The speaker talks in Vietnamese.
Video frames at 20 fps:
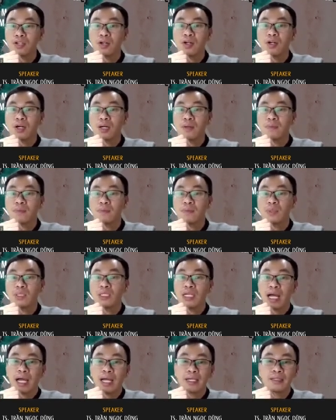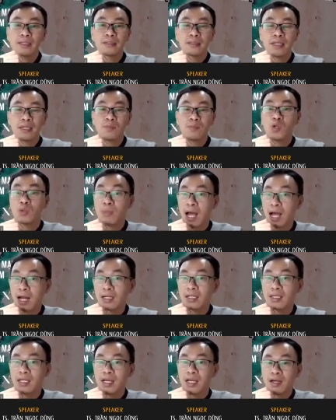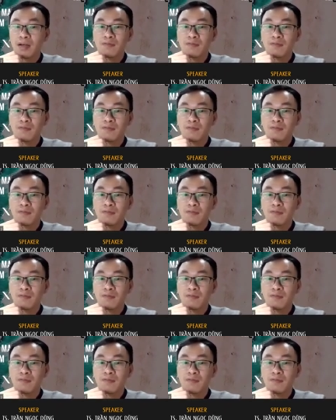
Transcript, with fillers: cho người Anh để buôn bán